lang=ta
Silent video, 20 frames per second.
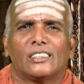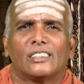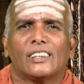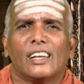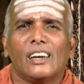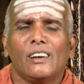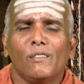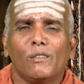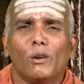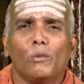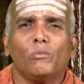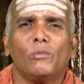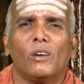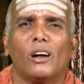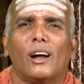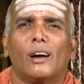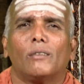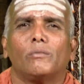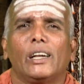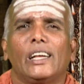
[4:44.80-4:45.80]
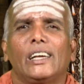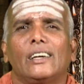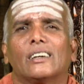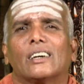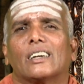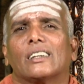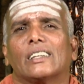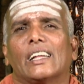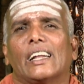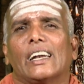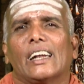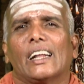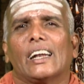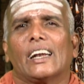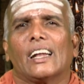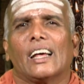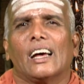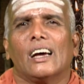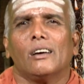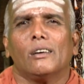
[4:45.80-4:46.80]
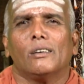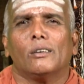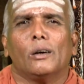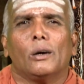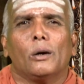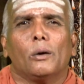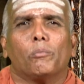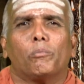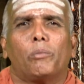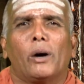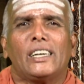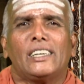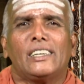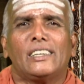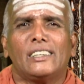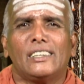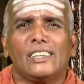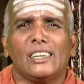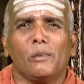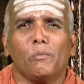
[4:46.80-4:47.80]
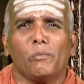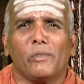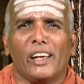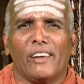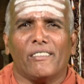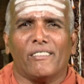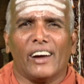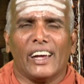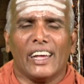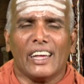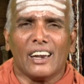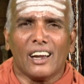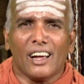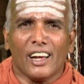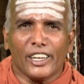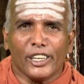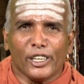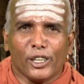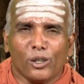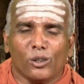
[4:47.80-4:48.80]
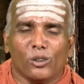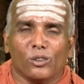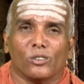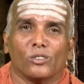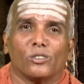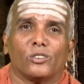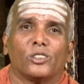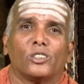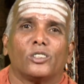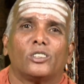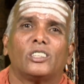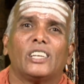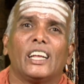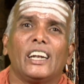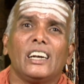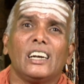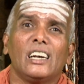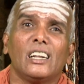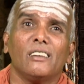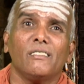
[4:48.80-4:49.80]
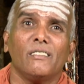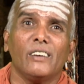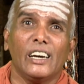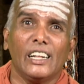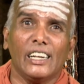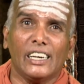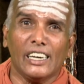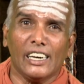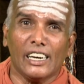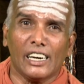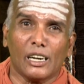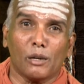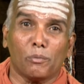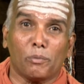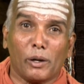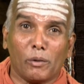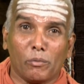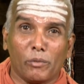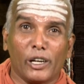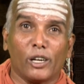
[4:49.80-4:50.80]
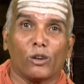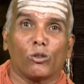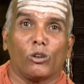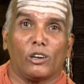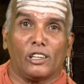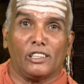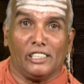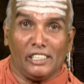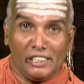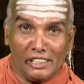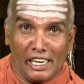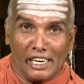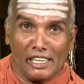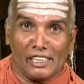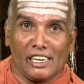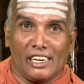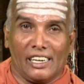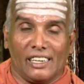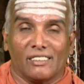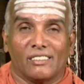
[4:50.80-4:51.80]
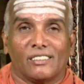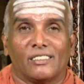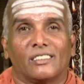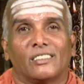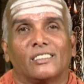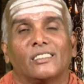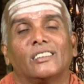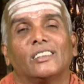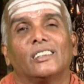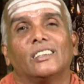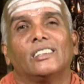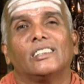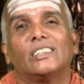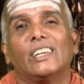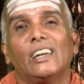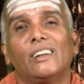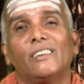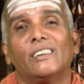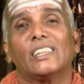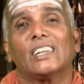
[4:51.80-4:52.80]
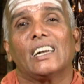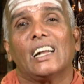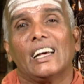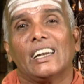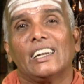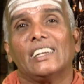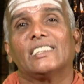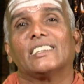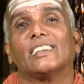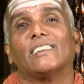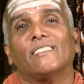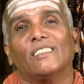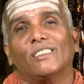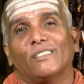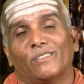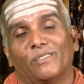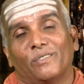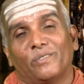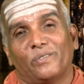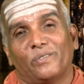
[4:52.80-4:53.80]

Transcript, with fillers: செல்வம் அப்படிங்கிறது என்னென்னா பற்றின்மை வைராக்கியம் சென்று விடுகின்ற பண்பை கொண்டது இந்த இடத்துல செல்வதனாலே செல்வம்